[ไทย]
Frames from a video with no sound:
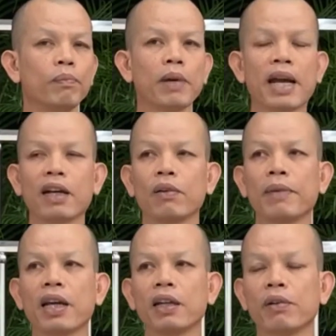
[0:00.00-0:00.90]
ห่มผ่าเข้า
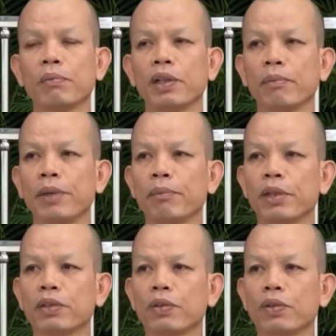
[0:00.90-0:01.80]
มาแล้วบ่ได้เป็น
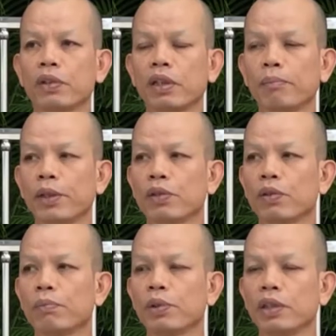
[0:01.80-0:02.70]
พระสงฆ์เรยเป็น
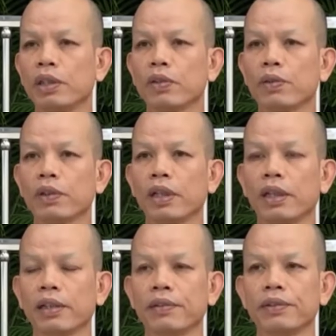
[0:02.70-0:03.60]
สมมติสงฆ์เล
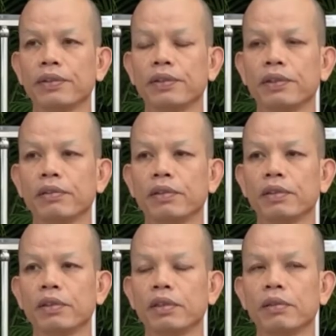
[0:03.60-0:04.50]
ย
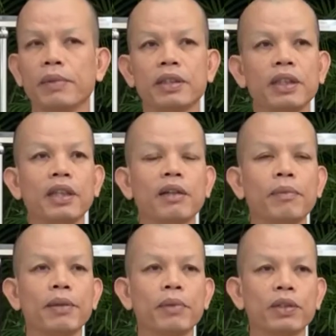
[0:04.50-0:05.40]
นี่เมซี่ก็
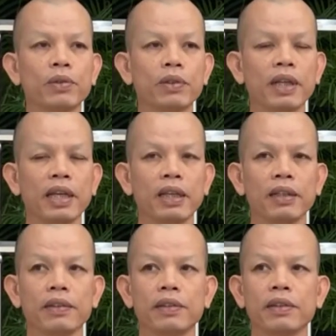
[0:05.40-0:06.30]
เป็นพระสงฆ์ได้
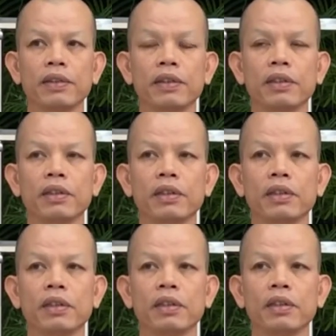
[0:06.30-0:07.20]

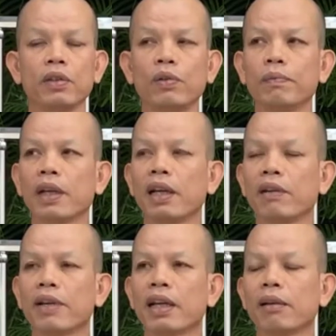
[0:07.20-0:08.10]
โยมฆ
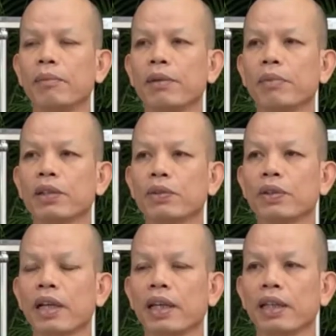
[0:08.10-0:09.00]
ราวาสก็เป็นพระส
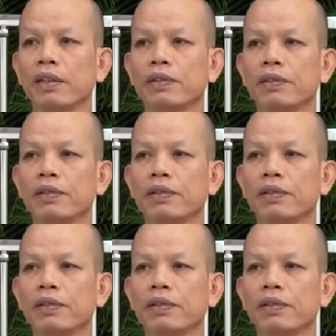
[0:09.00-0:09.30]
งฆ์ได้